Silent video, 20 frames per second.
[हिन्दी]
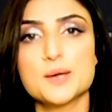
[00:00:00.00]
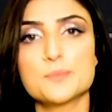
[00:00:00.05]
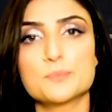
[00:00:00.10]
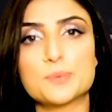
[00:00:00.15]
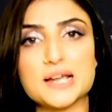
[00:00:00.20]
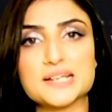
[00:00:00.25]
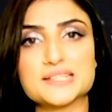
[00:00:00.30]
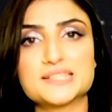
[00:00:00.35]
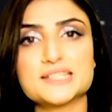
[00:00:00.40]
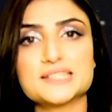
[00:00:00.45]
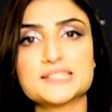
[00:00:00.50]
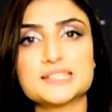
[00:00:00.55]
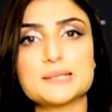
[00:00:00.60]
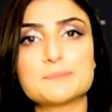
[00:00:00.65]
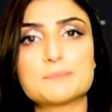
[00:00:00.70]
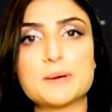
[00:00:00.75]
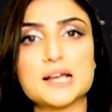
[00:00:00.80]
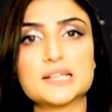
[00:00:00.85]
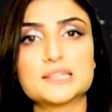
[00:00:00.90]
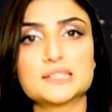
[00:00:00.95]
प्राइजेस
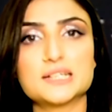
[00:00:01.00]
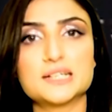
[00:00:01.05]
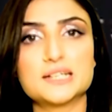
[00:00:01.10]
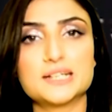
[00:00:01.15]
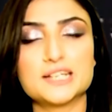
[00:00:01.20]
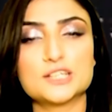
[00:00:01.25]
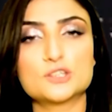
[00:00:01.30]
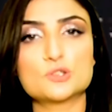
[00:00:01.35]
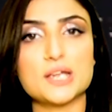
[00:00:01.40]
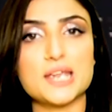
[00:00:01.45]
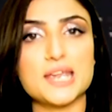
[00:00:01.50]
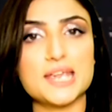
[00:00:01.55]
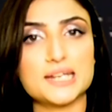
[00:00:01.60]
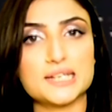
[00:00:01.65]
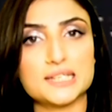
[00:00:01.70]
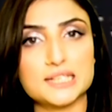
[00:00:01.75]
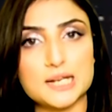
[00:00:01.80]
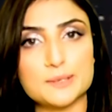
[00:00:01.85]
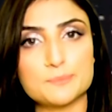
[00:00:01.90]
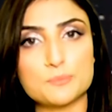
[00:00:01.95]
की बात करें तो
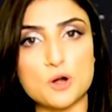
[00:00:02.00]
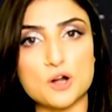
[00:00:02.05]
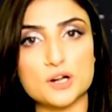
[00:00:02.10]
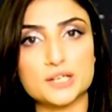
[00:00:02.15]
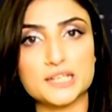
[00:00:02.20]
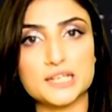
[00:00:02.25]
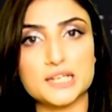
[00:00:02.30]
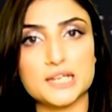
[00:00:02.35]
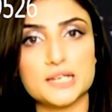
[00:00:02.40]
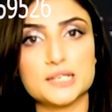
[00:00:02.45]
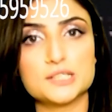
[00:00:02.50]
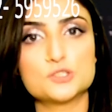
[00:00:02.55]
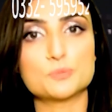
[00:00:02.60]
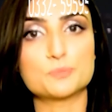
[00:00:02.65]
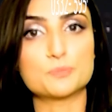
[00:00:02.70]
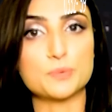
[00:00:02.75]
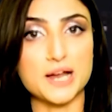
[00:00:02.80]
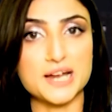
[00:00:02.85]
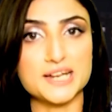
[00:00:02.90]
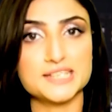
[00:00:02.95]
एक कनाल प्लॉट की
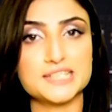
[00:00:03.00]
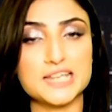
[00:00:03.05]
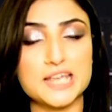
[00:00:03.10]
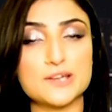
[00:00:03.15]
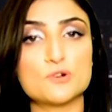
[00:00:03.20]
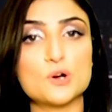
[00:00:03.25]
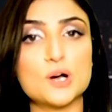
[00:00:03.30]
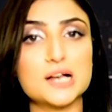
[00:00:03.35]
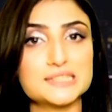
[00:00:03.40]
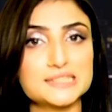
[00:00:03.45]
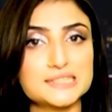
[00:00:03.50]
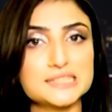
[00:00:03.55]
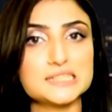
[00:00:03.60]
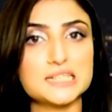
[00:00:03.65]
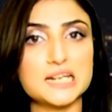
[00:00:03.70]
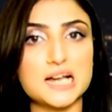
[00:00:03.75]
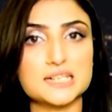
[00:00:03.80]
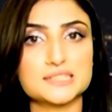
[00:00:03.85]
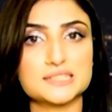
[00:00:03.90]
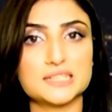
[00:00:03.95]
जो प्राइस है वो
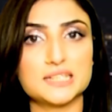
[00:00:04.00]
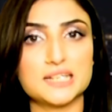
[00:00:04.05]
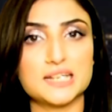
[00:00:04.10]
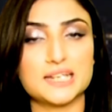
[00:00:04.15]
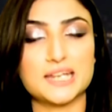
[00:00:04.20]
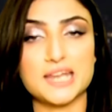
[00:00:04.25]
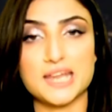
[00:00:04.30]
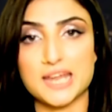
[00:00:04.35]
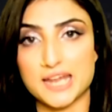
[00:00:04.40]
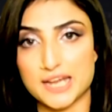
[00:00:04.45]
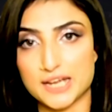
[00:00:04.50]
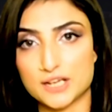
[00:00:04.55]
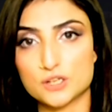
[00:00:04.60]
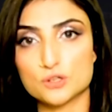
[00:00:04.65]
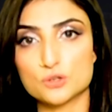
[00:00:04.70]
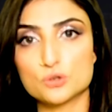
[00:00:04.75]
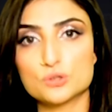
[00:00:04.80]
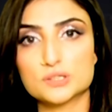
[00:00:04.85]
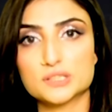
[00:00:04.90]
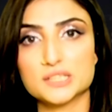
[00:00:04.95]
80 लाख से लेके
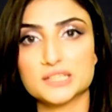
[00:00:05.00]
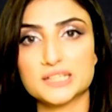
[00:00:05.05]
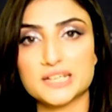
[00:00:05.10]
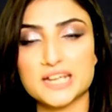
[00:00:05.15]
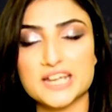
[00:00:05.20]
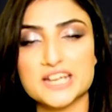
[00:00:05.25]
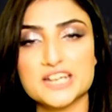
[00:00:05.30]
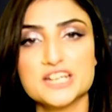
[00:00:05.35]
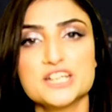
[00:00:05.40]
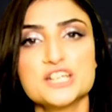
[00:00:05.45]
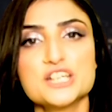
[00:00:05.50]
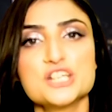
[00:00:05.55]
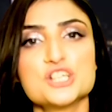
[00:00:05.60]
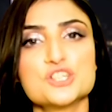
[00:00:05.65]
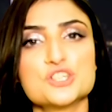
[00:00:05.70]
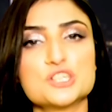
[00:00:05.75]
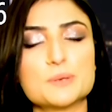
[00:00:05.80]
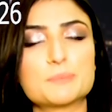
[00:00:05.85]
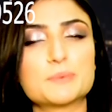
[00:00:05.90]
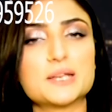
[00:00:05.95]
एक करोड़ तक है
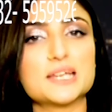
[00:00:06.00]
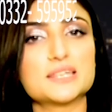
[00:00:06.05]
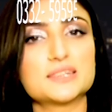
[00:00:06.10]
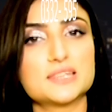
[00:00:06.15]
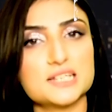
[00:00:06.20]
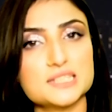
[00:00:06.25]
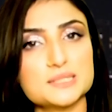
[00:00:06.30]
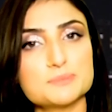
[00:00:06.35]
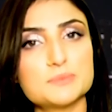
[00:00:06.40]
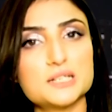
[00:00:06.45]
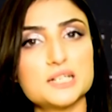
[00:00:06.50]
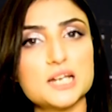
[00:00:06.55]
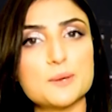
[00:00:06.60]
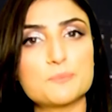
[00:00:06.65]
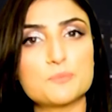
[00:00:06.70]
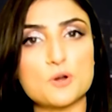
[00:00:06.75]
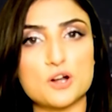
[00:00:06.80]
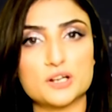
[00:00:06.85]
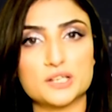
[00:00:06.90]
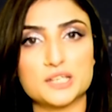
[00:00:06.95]
जबकि 10 मरला
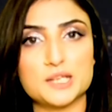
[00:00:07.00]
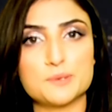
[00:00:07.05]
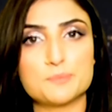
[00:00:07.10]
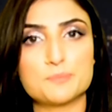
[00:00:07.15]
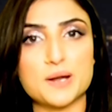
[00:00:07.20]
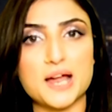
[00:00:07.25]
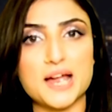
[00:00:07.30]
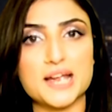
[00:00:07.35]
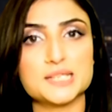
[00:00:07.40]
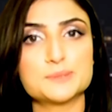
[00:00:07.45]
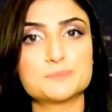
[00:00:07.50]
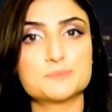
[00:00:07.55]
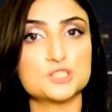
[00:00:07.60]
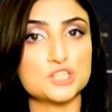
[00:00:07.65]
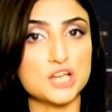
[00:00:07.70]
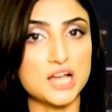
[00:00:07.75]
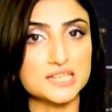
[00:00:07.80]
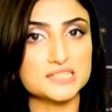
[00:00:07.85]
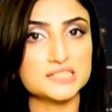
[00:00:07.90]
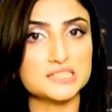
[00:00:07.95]
प्लॉट की प्राइस
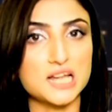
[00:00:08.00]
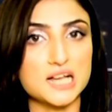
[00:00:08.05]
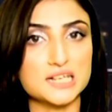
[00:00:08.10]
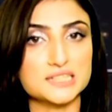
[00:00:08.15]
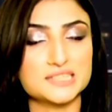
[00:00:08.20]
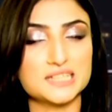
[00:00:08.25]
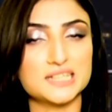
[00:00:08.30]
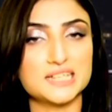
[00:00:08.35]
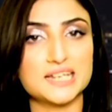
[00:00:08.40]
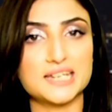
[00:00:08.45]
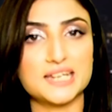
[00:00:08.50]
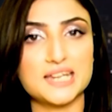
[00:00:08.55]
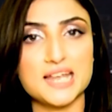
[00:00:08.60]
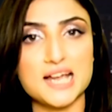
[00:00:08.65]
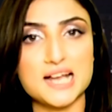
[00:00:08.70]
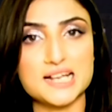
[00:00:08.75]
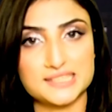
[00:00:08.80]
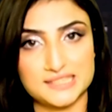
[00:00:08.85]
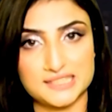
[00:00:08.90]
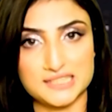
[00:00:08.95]
50 लाख से
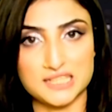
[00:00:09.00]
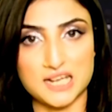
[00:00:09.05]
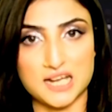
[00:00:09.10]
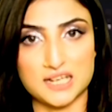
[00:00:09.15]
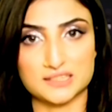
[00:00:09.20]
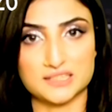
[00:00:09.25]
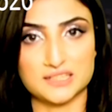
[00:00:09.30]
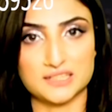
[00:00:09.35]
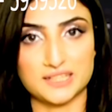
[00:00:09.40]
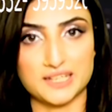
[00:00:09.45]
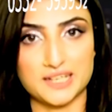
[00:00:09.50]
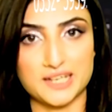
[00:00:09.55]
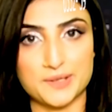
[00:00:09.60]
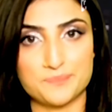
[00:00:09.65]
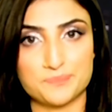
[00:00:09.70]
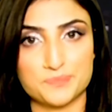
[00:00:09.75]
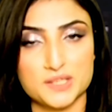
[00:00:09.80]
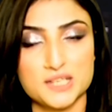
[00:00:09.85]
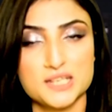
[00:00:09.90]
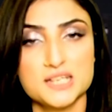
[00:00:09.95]
लेके 80 लाख तक
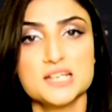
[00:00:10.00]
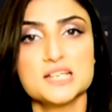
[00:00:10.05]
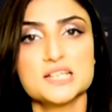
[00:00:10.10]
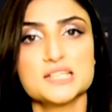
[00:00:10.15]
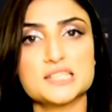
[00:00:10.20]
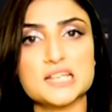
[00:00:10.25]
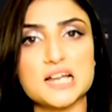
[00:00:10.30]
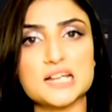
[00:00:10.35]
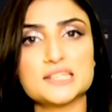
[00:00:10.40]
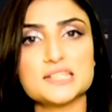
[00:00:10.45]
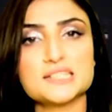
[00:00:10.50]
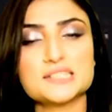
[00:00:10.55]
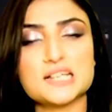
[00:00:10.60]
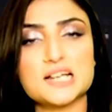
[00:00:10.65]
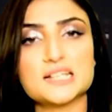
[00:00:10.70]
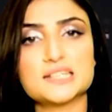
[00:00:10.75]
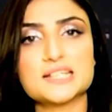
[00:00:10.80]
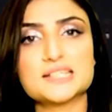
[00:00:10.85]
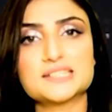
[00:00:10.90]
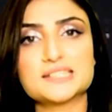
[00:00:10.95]
है साथ ही
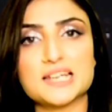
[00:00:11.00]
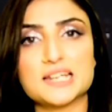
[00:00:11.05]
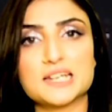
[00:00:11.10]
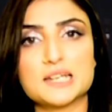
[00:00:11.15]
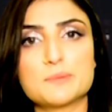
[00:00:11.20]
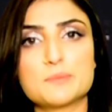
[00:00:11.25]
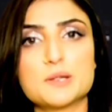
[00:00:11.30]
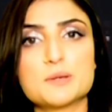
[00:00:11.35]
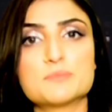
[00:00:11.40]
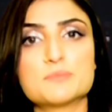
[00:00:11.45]
साथ इस एरिया में